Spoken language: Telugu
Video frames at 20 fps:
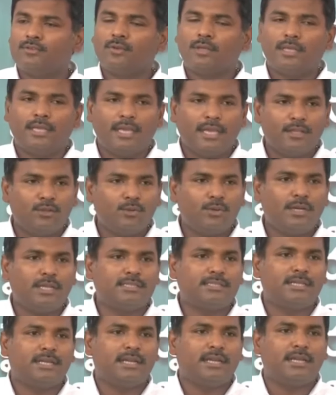సో ఏదున్నా
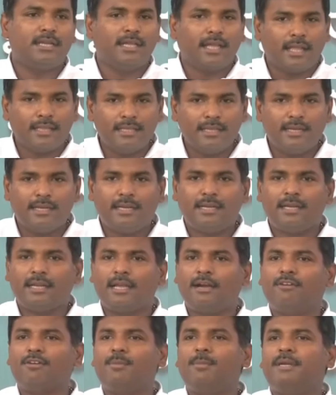సరే అది
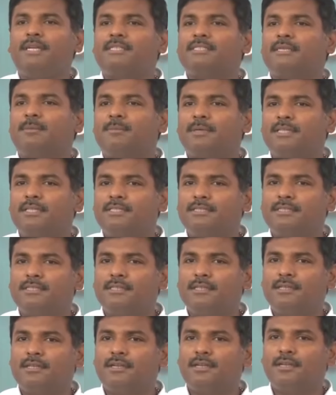గవర్నమెంట్కి
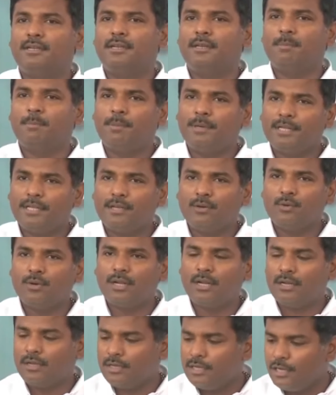సంబంధించింది ఇప్పటికీ
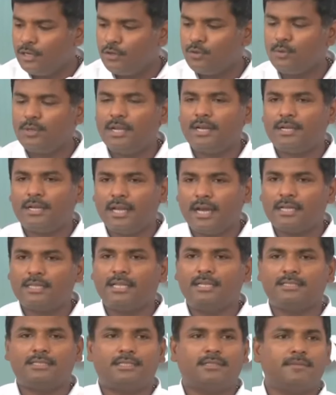కూడా టిల్ టు డేట్ నాకు
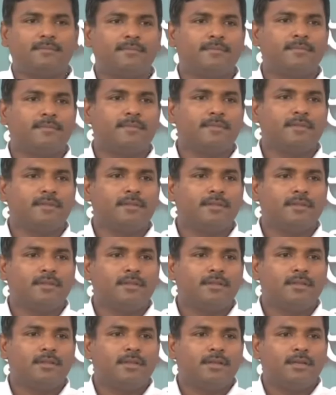తెలిసి
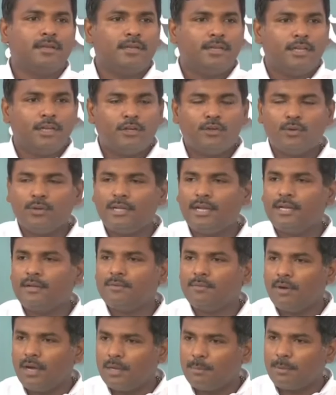టిల్ టు డేట్
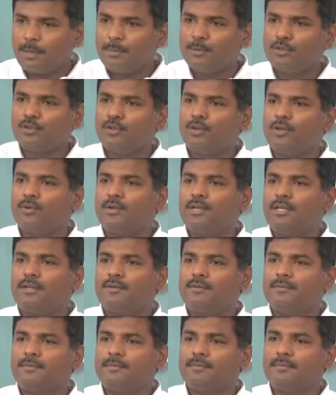వాళ్ళు ప్రభుత్వంలో
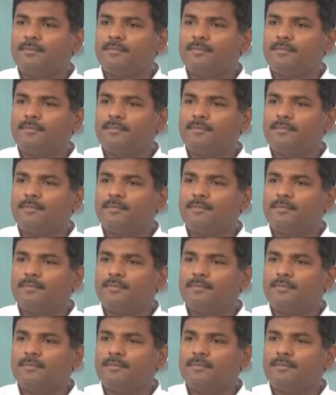ఉన్నారు